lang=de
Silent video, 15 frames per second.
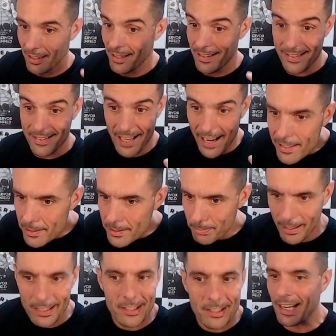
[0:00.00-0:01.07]
Sales
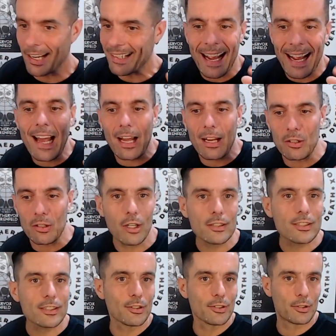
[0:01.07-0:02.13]
Manager, keine Ahnung,
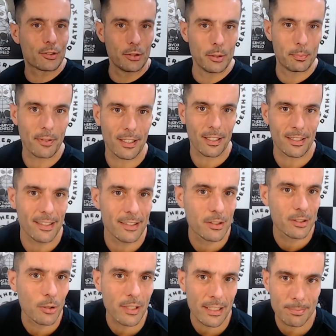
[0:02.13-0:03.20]
irgend so ein Typ. Warte, ich
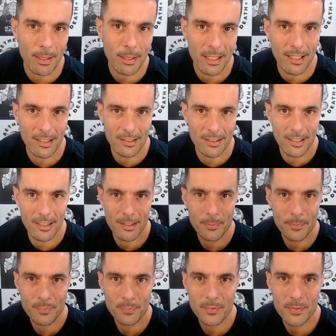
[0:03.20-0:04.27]
gucke jetzt mal gerade nach.
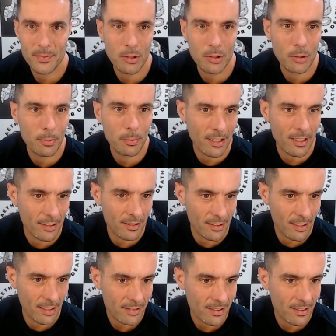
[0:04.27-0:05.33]
Ich gucke mal gerade
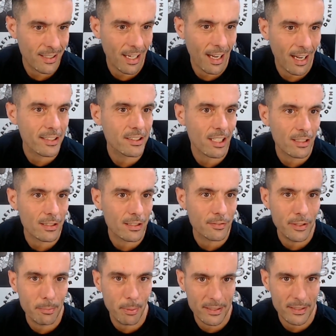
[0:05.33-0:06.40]
nach. Das ist ja eigentlich alles
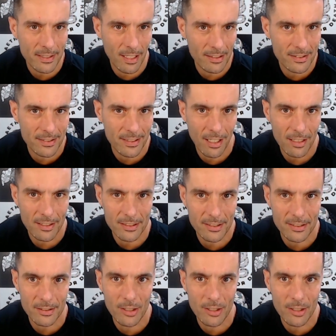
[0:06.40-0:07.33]
viel besser als Nachrichten,